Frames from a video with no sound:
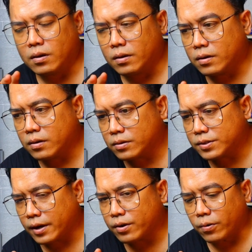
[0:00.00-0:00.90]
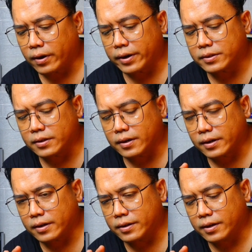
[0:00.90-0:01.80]
uh, saran gua guys
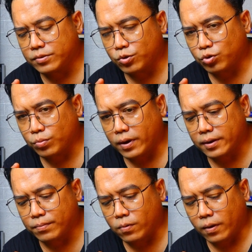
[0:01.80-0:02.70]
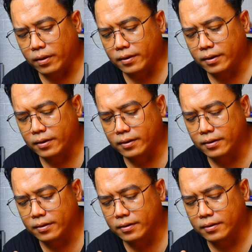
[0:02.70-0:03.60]
karena ini kan cocok banget buat
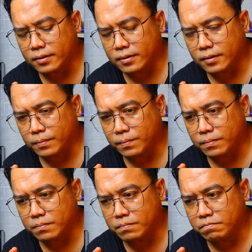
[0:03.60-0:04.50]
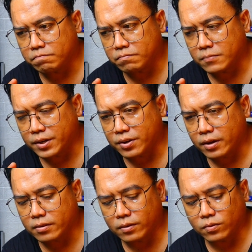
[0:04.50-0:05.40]
uh,
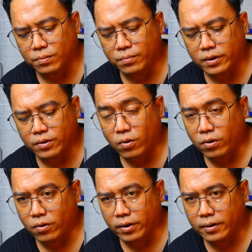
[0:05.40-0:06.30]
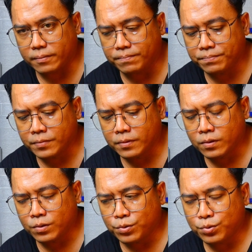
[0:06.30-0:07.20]
ngedate atau mungkin nongkrong ya
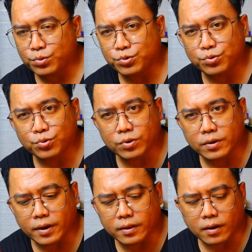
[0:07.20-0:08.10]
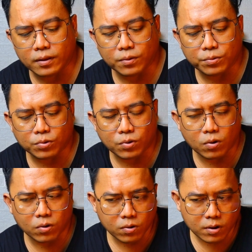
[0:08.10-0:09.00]
khusus untuk ngedate atau untuk
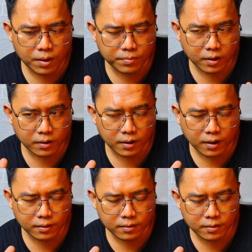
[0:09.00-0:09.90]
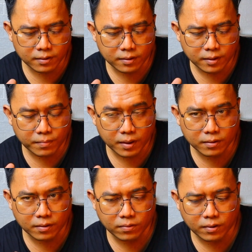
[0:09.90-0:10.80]
nongkrong dalam jarak dekat
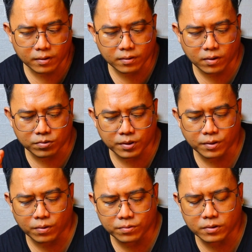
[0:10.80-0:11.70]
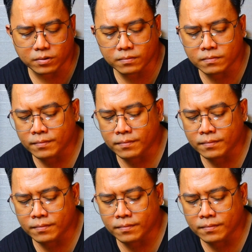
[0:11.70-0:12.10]
intimate gitu ya close encounter